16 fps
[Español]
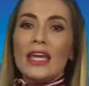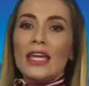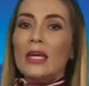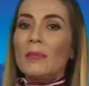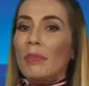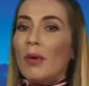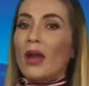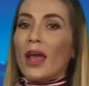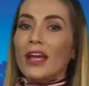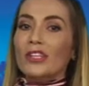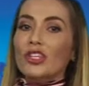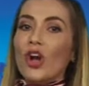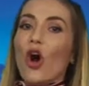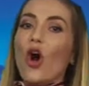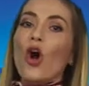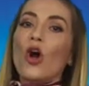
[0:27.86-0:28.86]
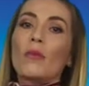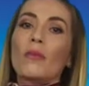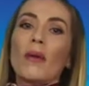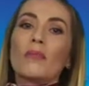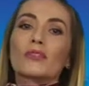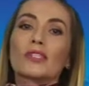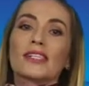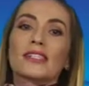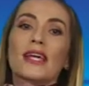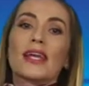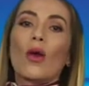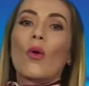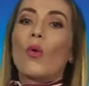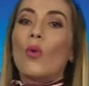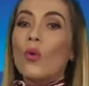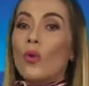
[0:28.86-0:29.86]
y por ello hoy vamos a hacer
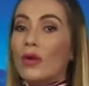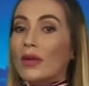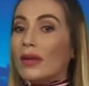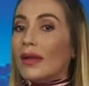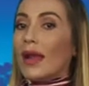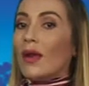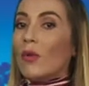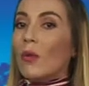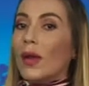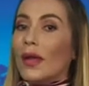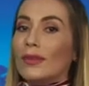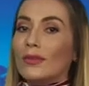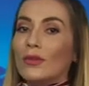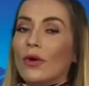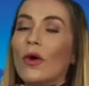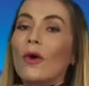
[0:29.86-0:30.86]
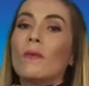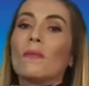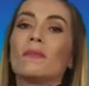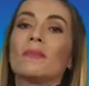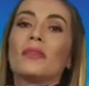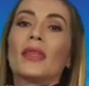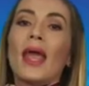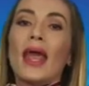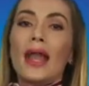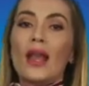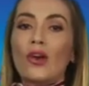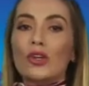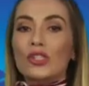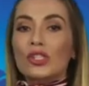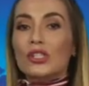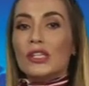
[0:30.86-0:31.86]
un recuento de
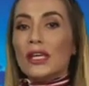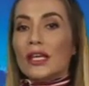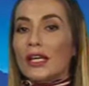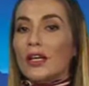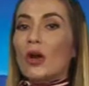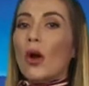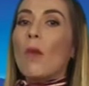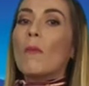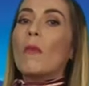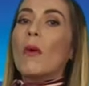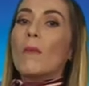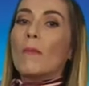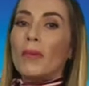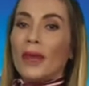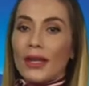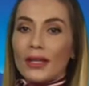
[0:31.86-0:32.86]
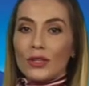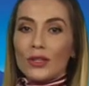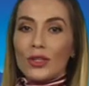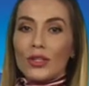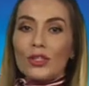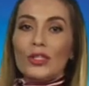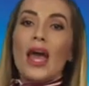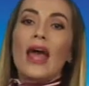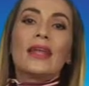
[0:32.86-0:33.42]
los cinco momentos